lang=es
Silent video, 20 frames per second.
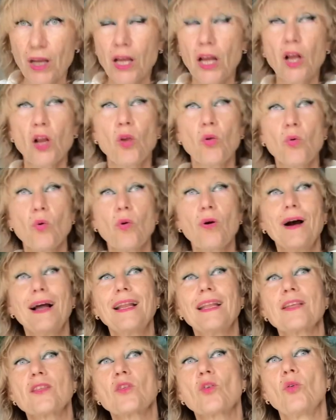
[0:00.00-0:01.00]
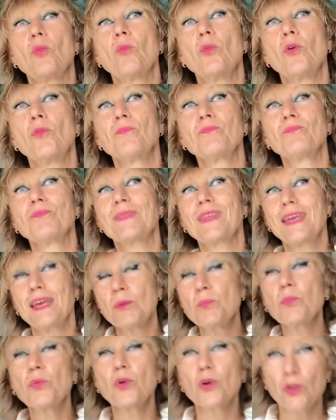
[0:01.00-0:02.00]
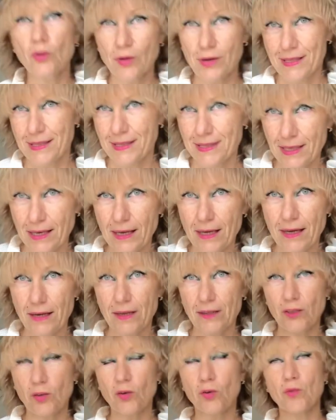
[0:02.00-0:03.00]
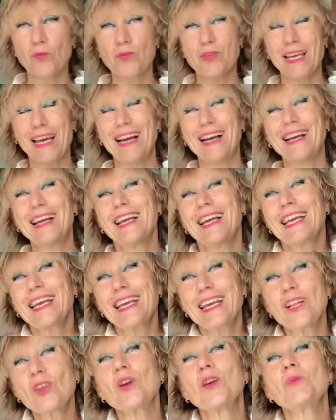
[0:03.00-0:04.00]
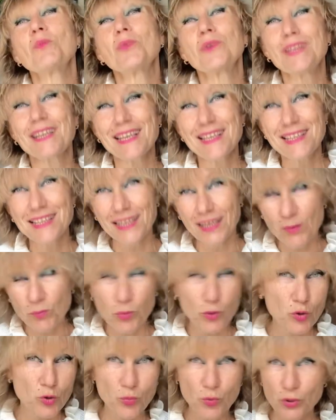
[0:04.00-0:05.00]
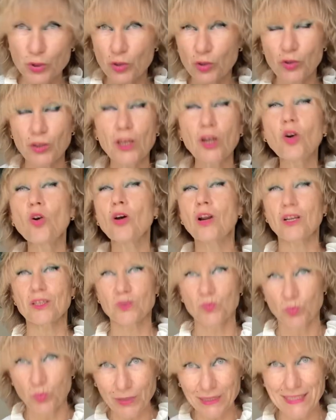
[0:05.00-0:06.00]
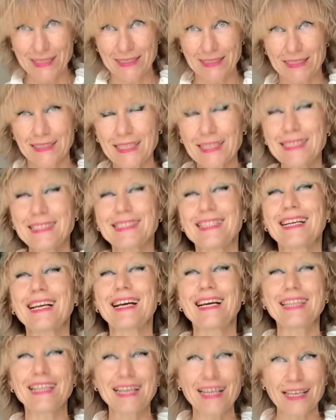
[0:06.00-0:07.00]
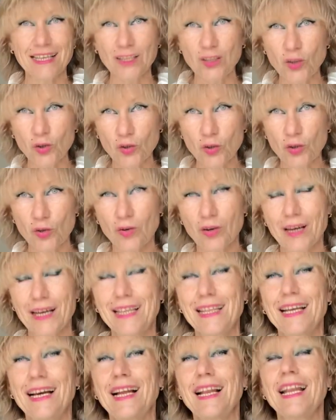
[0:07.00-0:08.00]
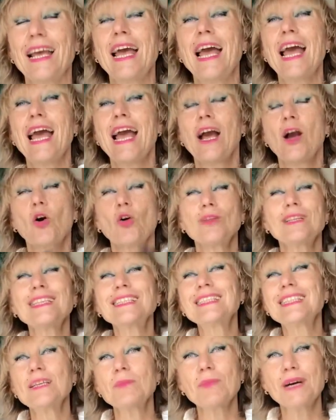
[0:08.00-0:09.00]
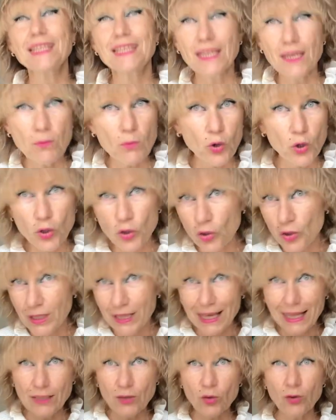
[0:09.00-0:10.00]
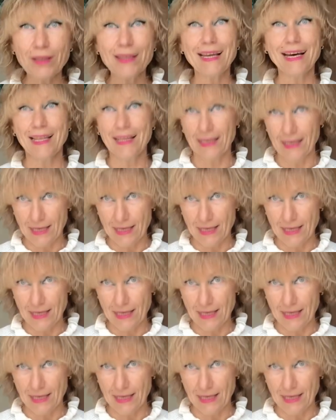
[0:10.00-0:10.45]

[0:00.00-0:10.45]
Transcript: lo cual es como, ¿qué puedo hacer, no? O sea, ¿qué es lo que puede hacer? Por supuesto, tengo respuestas en este canal, en otro canal. Con este matrimonio ya no hay nada